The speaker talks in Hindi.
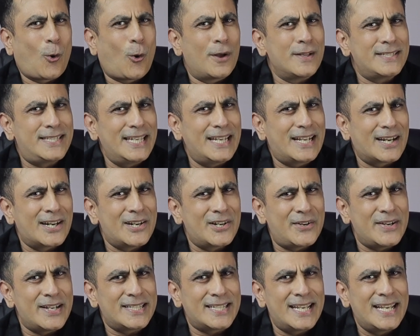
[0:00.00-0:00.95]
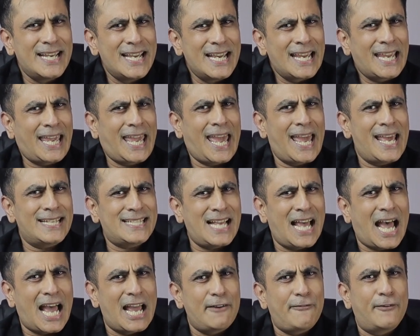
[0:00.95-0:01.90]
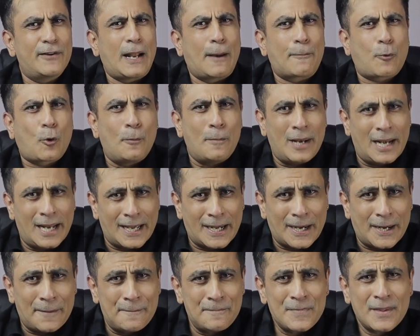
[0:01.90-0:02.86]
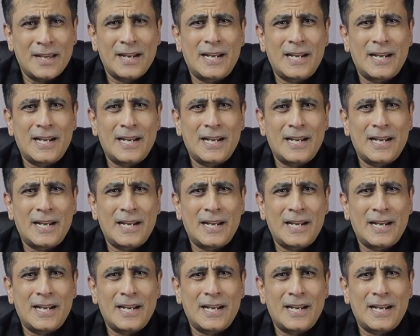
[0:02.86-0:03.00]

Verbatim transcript: कौन सी कंट्री से कैसा आईफोन आपको मिलेगा